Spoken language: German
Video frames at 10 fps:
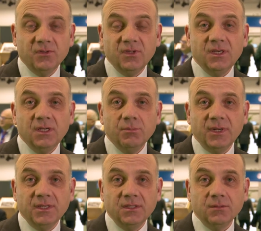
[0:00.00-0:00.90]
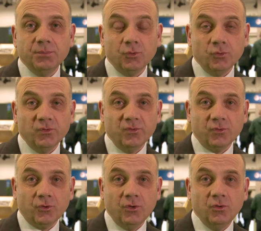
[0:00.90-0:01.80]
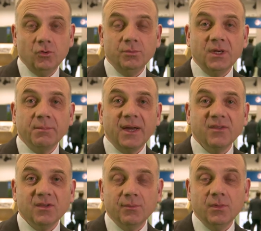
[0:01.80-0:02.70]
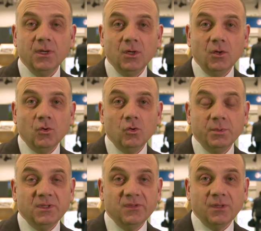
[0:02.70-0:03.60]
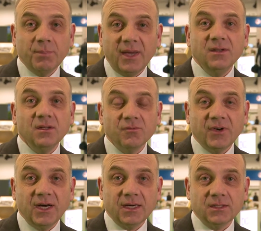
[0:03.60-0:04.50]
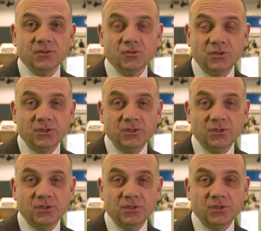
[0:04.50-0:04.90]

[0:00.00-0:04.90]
Sie hier in Berlin begrüßen zu können, um gemeinsam über diese brennenden Fragen zu